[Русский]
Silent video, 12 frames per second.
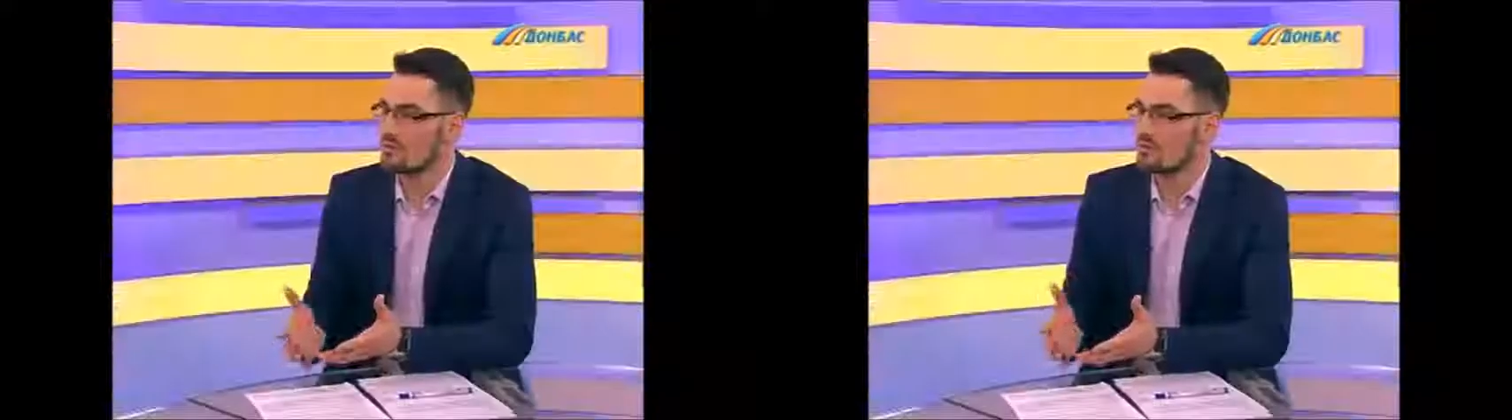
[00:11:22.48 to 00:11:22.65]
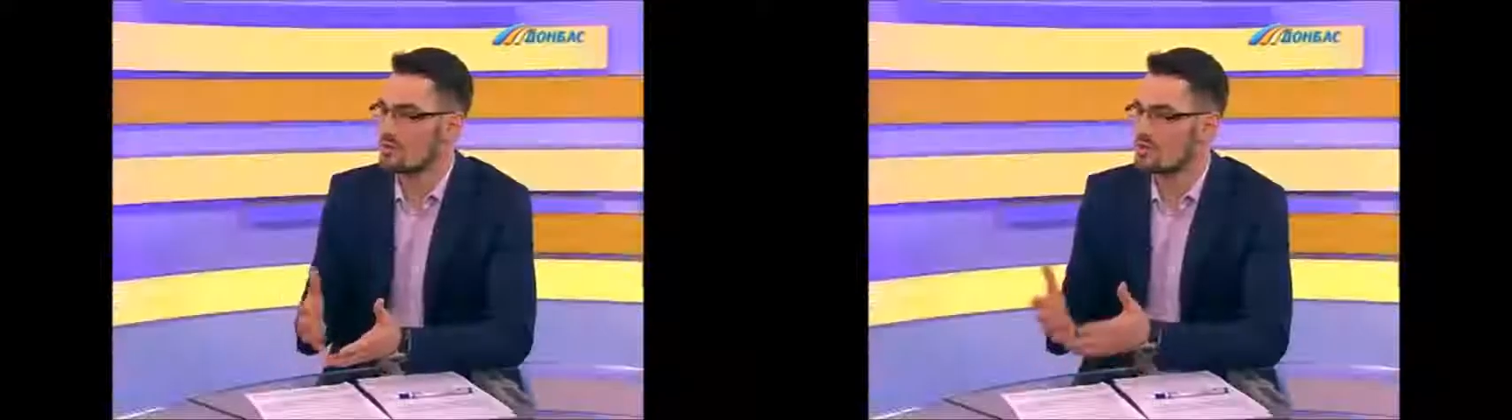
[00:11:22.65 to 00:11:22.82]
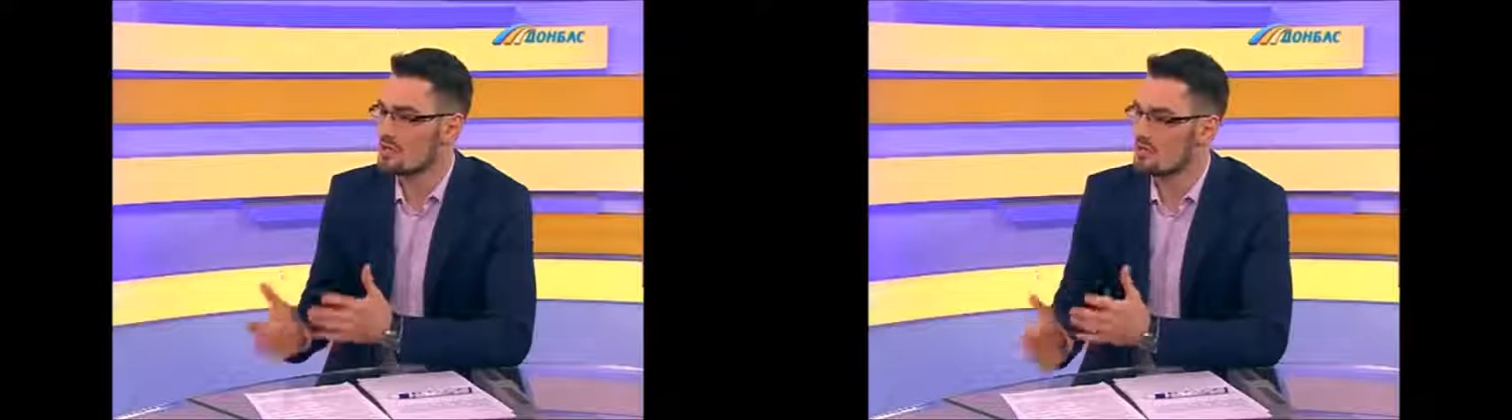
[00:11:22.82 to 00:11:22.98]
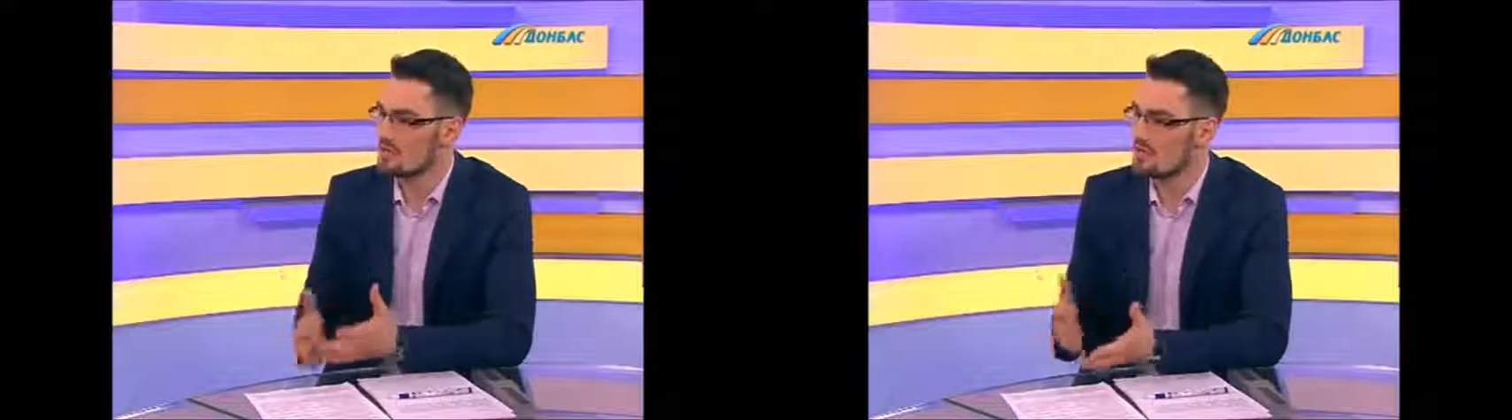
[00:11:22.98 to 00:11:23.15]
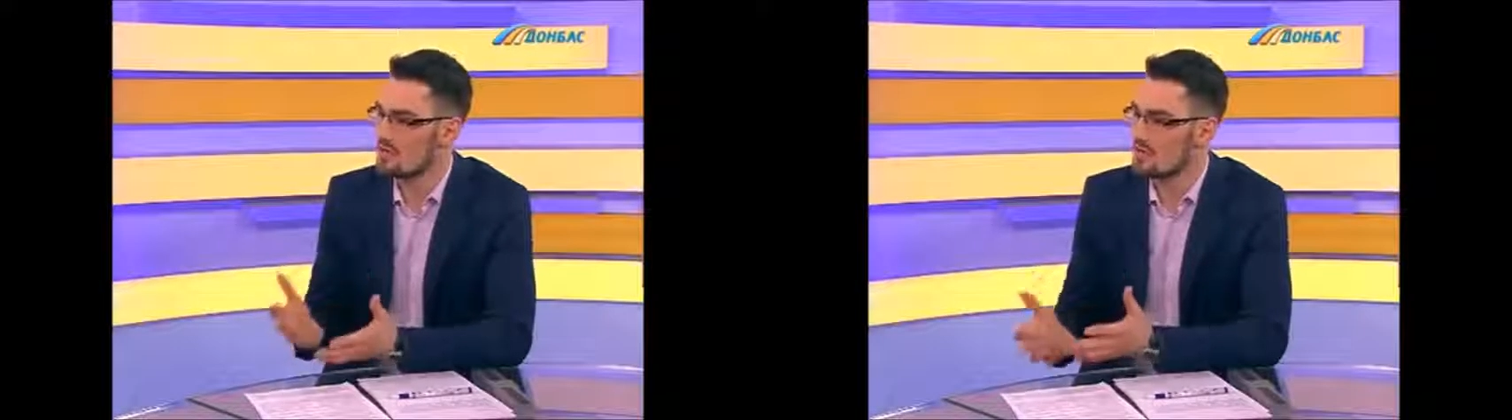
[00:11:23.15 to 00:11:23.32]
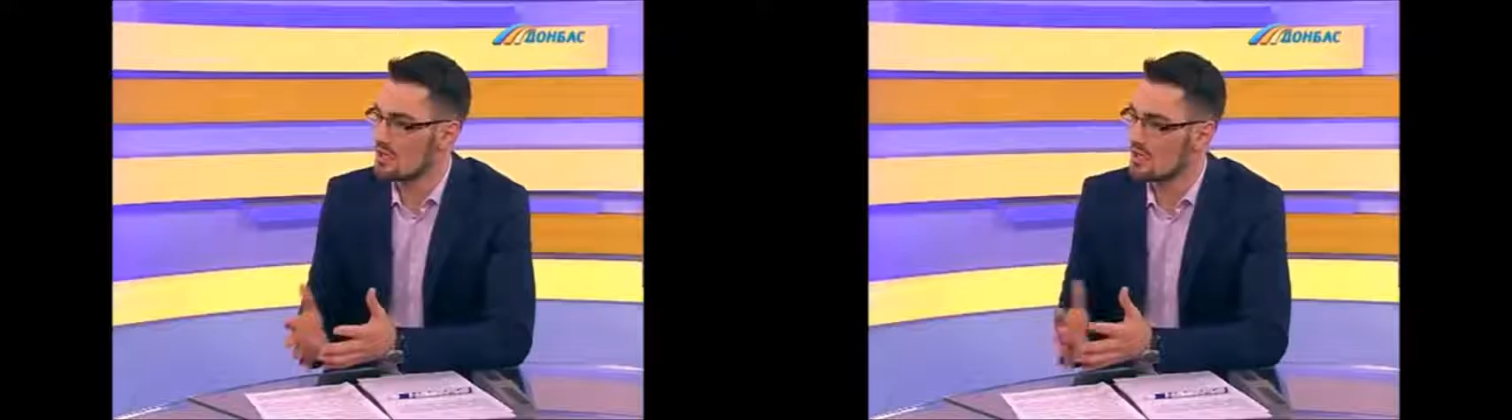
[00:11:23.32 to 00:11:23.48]

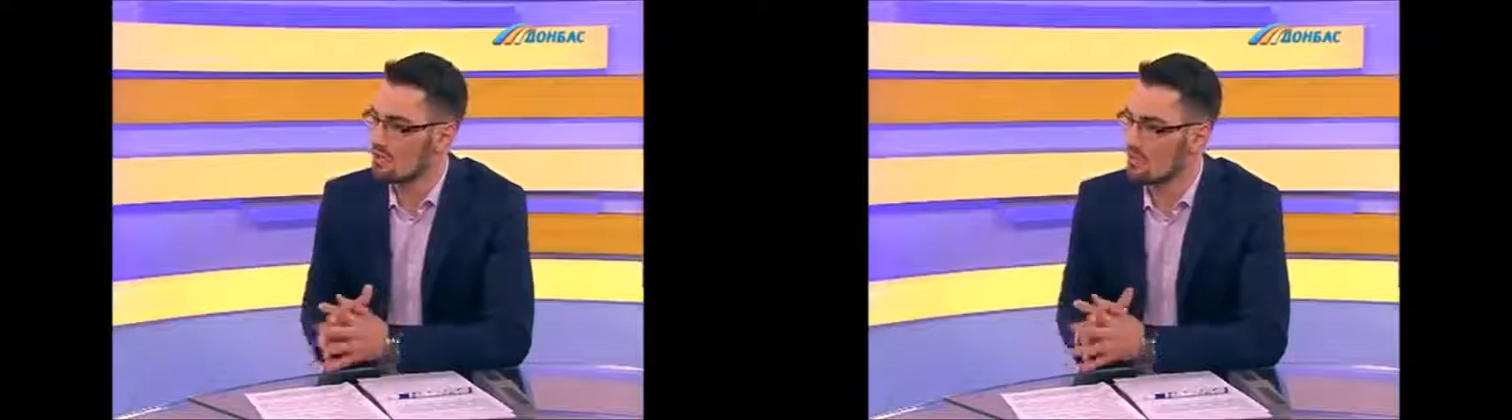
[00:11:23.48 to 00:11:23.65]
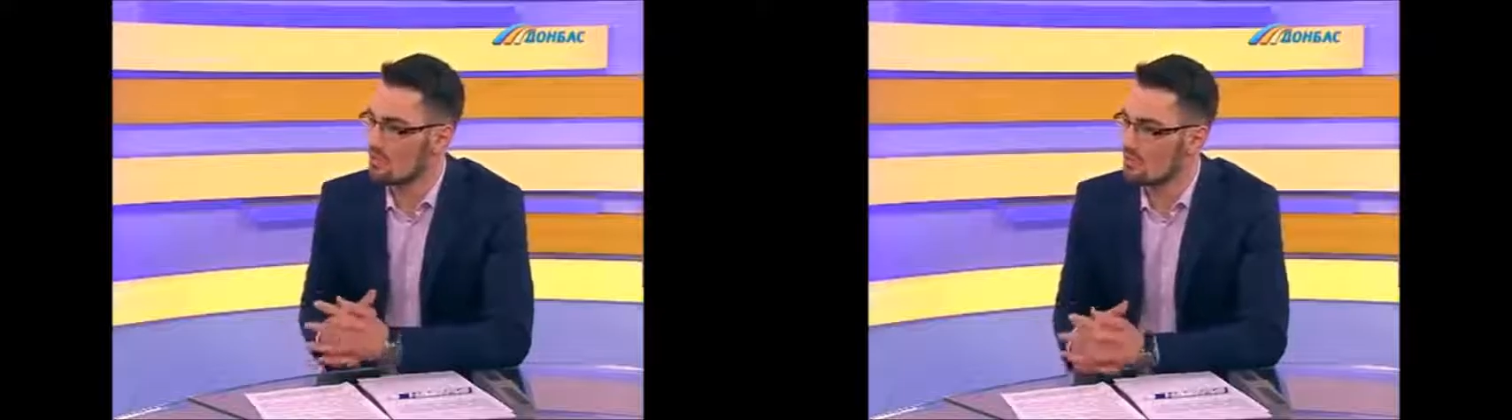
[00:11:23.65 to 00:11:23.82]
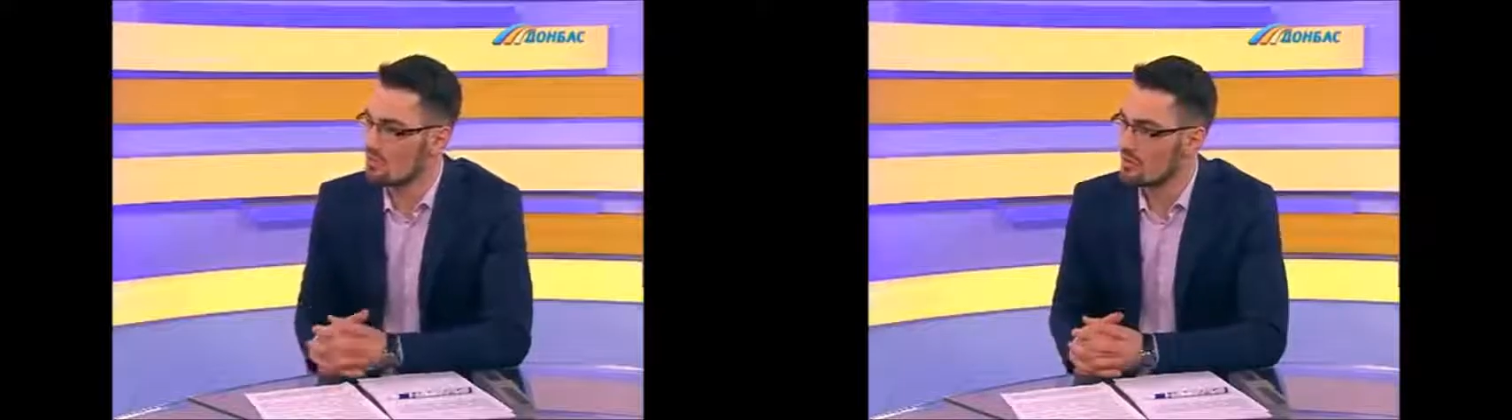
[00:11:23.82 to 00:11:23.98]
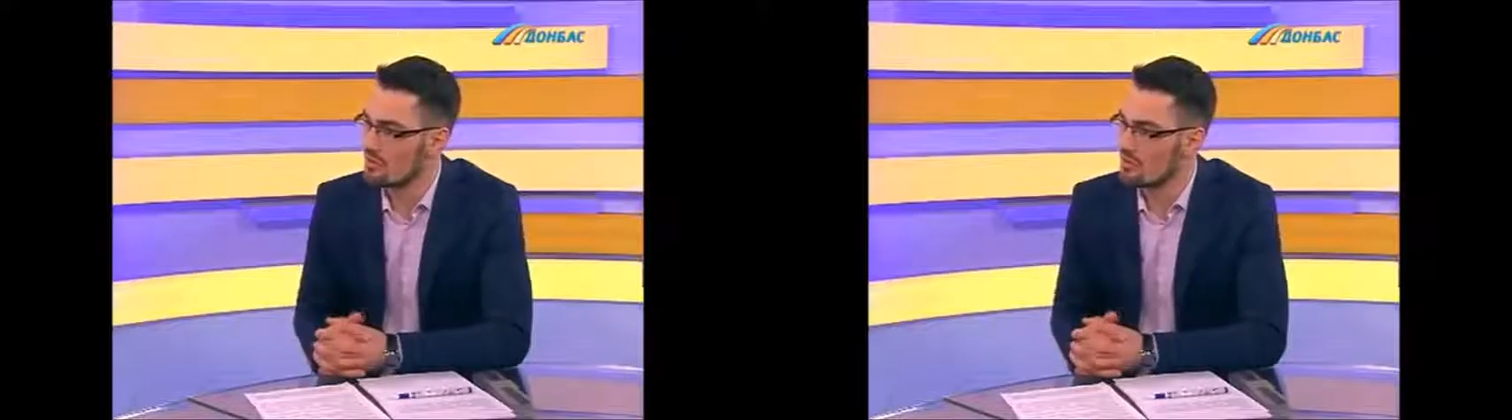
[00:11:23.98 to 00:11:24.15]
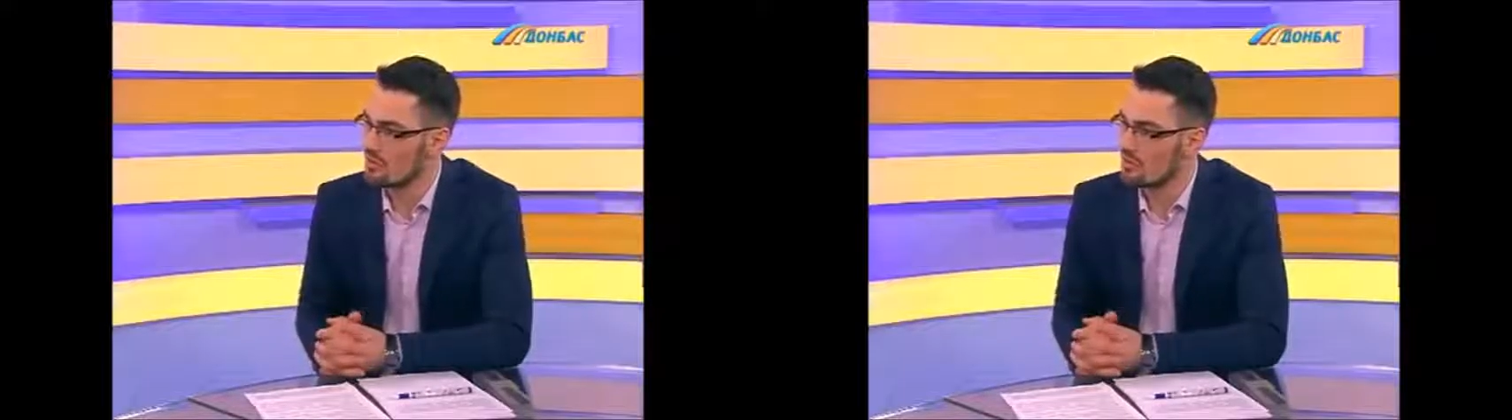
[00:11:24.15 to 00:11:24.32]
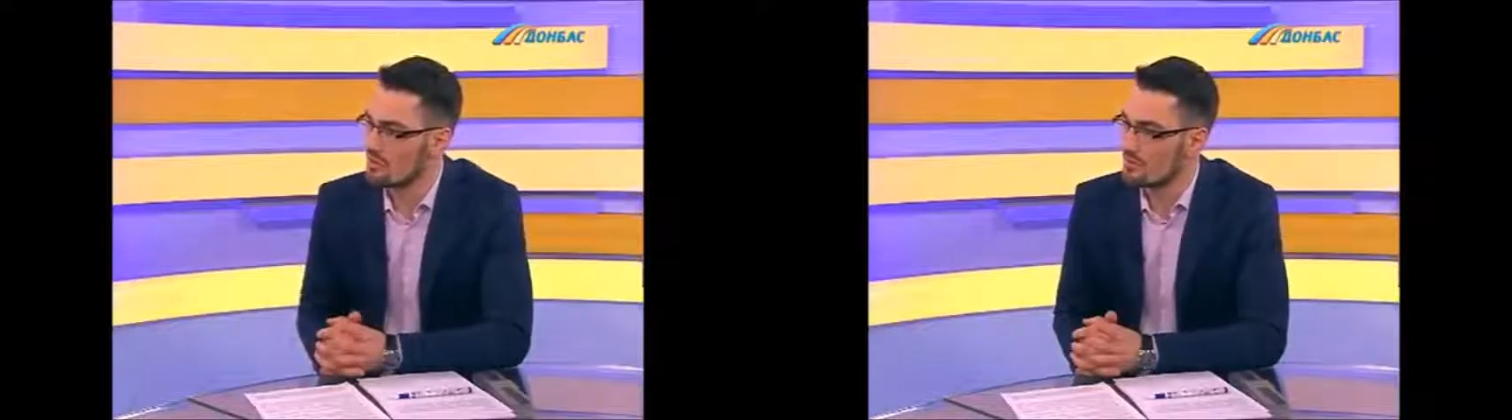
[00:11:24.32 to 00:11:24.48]
результативности таких переговоров
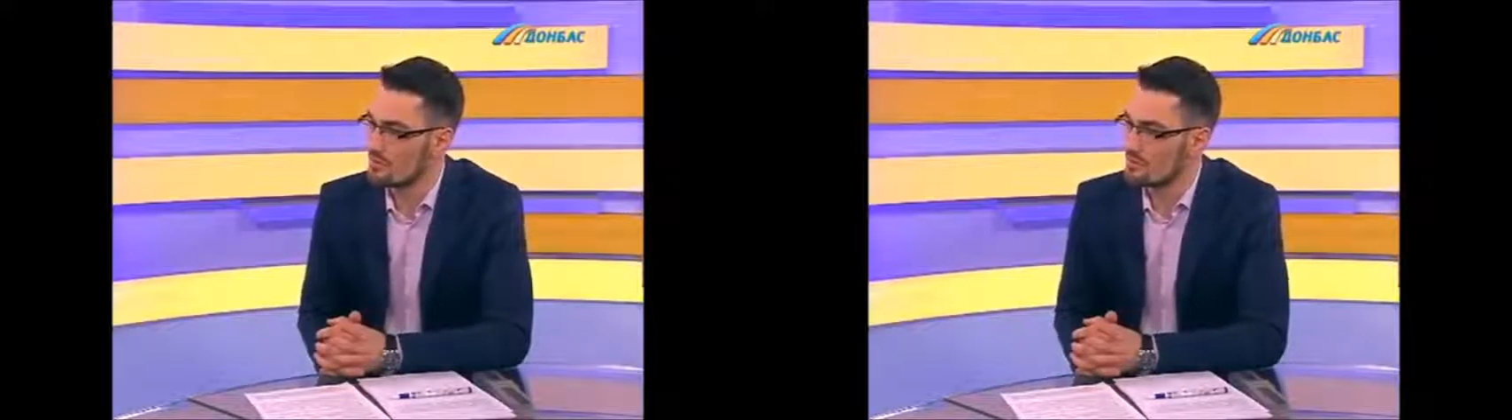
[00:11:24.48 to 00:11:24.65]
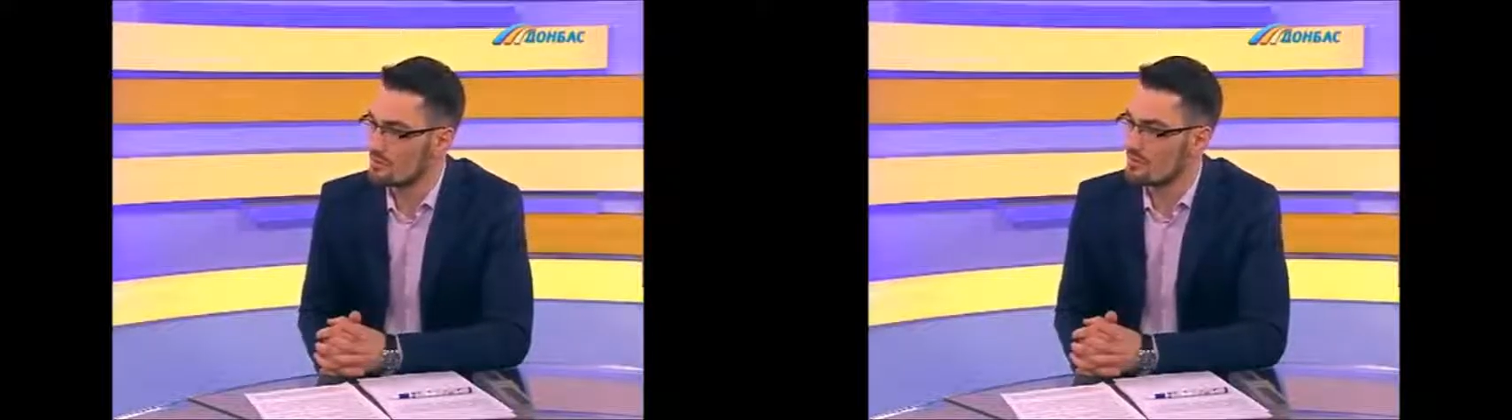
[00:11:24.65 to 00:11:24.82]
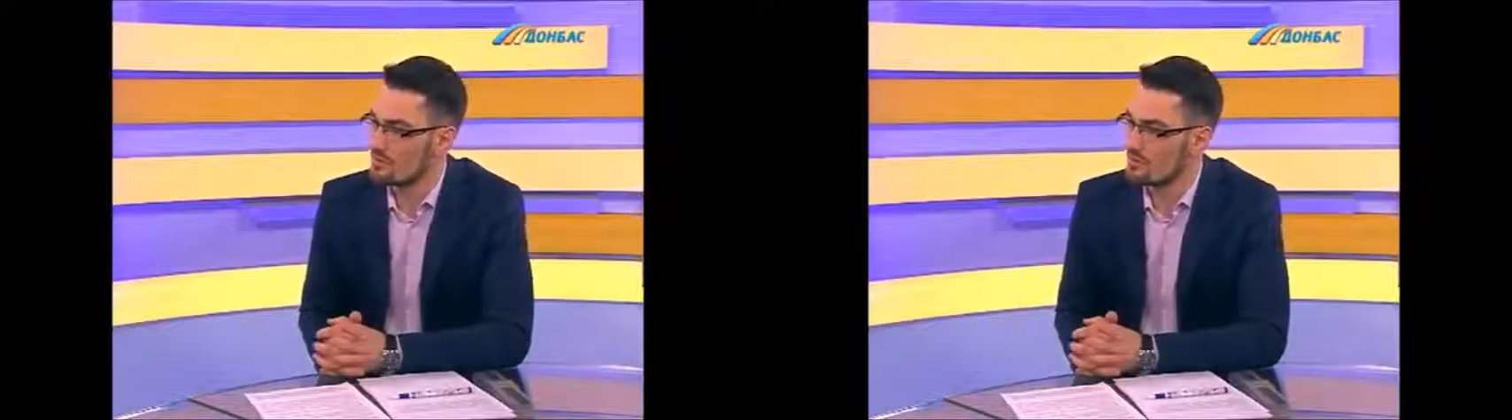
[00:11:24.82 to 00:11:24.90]
э,